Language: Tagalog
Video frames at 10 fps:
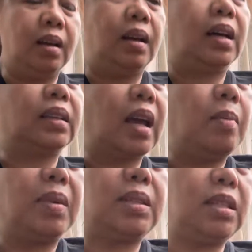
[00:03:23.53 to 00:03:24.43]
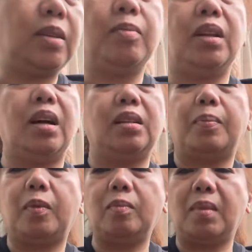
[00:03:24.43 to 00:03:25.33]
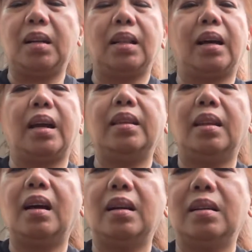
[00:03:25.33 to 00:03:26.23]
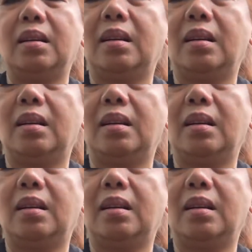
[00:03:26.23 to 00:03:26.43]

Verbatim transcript: At tayo magsisimula na pong maglagay ng